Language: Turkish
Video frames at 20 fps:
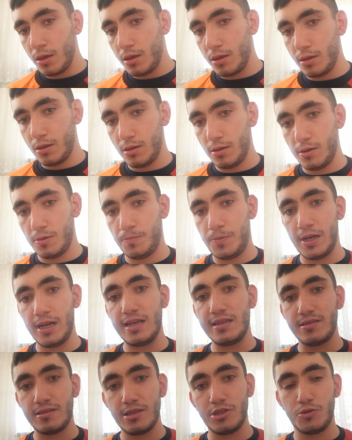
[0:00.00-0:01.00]
e,
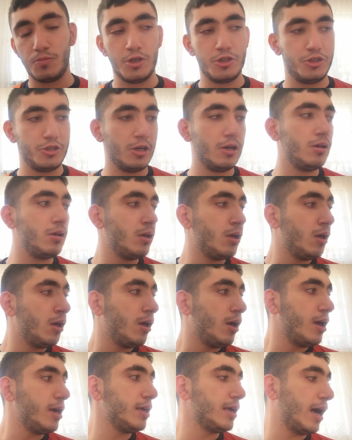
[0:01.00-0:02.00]
prestij maçı.
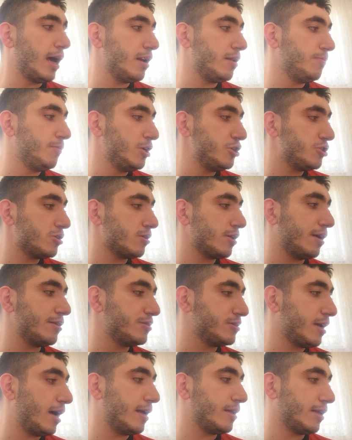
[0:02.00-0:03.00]
Yani Beşiktaş
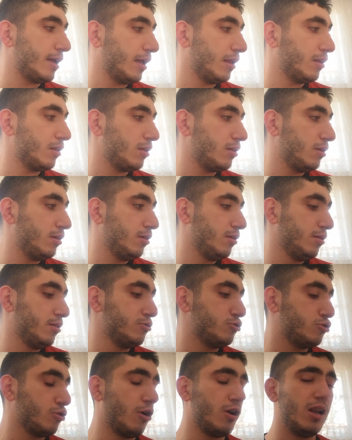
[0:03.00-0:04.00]
zaten
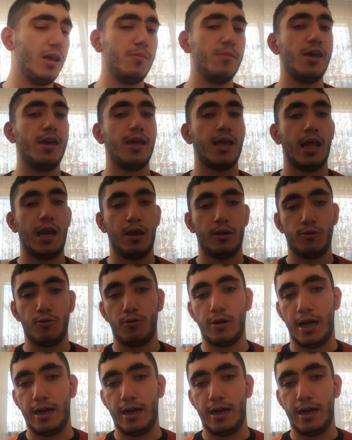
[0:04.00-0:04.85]
e, söylemeye gerek yok